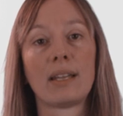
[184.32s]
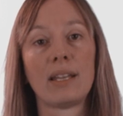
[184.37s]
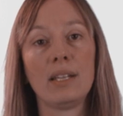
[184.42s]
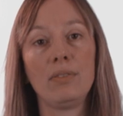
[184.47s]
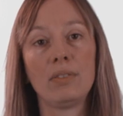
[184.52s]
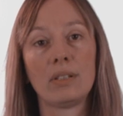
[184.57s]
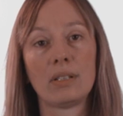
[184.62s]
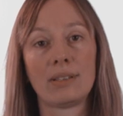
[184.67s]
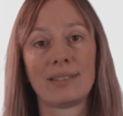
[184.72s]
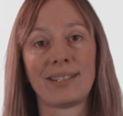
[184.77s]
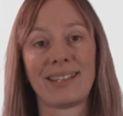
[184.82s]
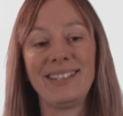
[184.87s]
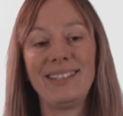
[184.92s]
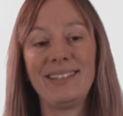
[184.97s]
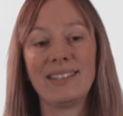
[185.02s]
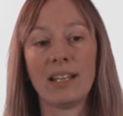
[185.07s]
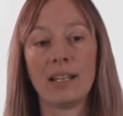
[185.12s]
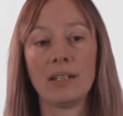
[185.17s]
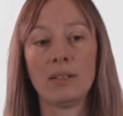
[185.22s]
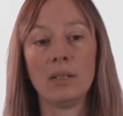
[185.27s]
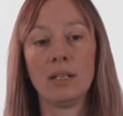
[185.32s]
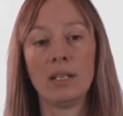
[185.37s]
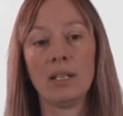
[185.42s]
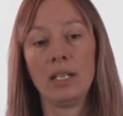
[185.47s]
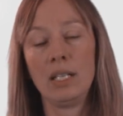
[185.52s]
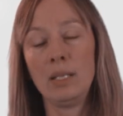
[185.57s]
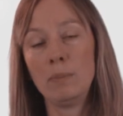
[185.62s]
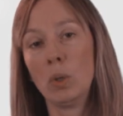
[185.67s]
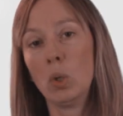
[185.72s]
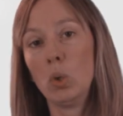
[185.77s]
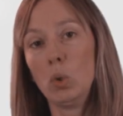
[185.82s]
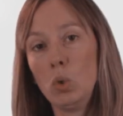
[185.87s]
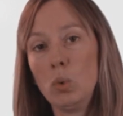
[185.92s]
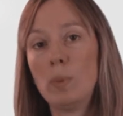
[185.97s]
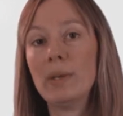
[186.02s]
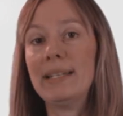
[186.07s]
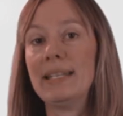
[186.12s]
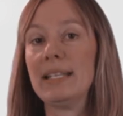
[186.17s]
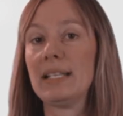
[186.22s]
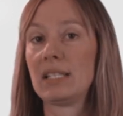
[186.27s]
tritt dann im
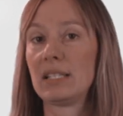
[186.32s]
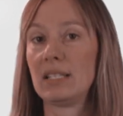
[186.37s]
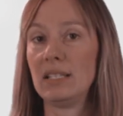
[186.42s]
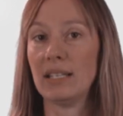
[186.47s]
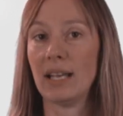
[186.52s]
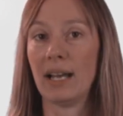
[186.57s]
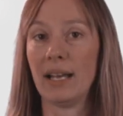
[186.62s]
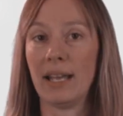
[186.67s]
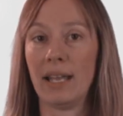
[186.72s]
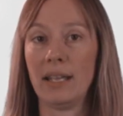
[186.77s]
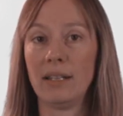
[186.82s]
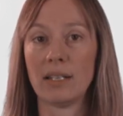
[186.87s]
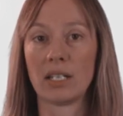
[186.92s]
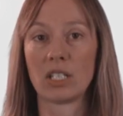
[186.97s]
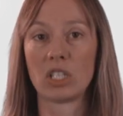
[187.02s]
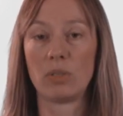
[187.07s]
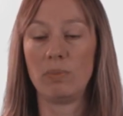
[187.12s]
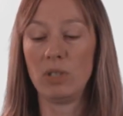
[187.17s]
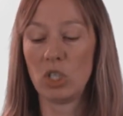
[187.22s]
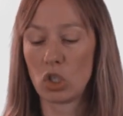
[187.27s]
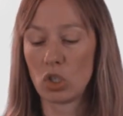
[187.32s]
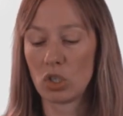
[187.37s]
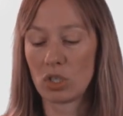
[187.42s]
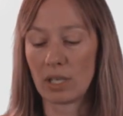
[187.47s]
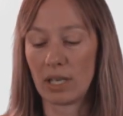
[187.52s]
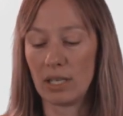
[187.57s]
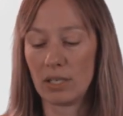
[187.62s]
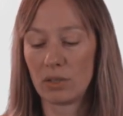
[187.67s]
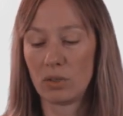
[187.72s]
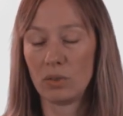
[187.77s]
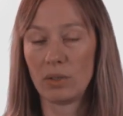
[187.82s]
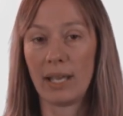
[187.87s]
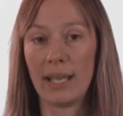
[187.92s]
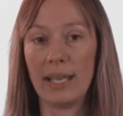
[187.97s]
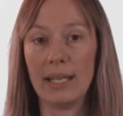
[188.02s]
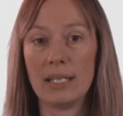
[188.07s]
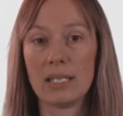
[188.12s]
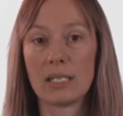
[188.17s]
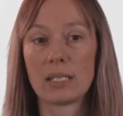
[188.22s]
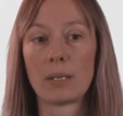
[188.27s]
übernächsten Jahr ein nach Zwischenschaltung
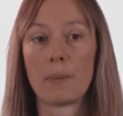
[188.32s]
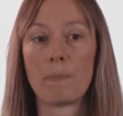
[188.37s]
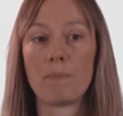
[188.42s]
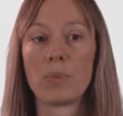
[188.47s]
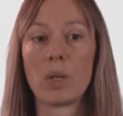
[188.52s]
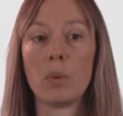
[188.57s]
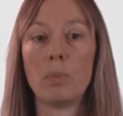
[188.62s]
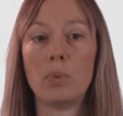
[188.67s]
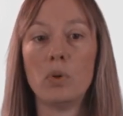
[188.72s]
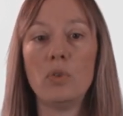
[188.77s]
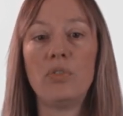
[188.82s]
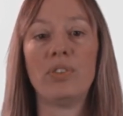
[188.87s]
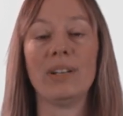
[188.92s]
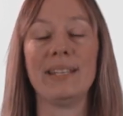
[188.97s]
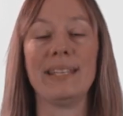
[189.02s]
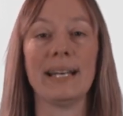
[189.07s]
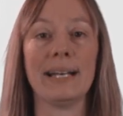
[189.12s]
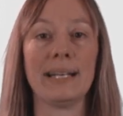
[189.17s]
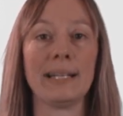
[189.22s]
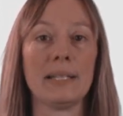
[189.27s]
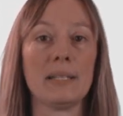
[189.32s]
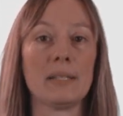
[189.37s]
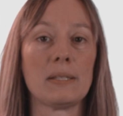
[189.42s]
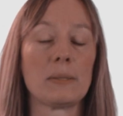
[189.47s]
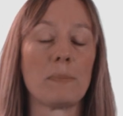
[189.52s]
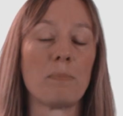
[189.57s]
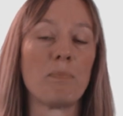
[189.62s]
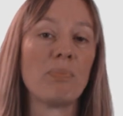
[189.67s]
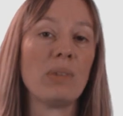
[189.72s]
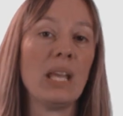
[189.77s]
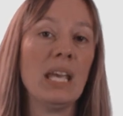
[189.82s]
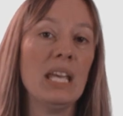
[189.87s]
eines Pufferjahres.